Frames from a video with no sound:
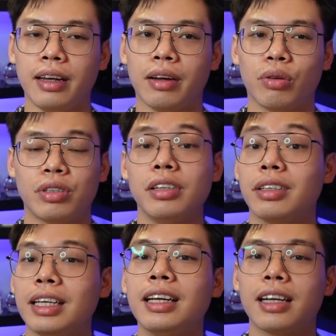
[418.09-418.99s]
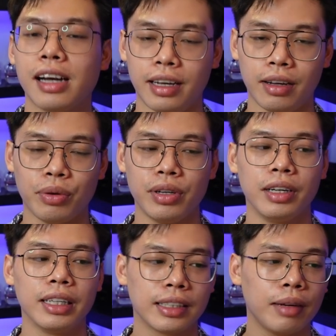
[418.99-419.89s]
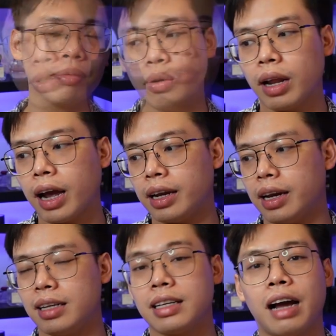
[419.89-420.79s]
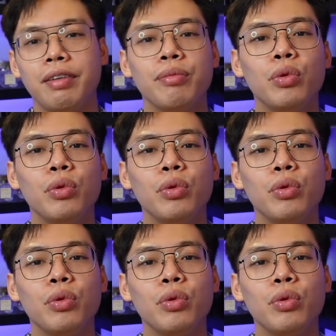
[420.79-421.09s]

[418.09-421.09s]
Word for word: để có sự tin cậy của những người sếp chốt lại để đánh giá về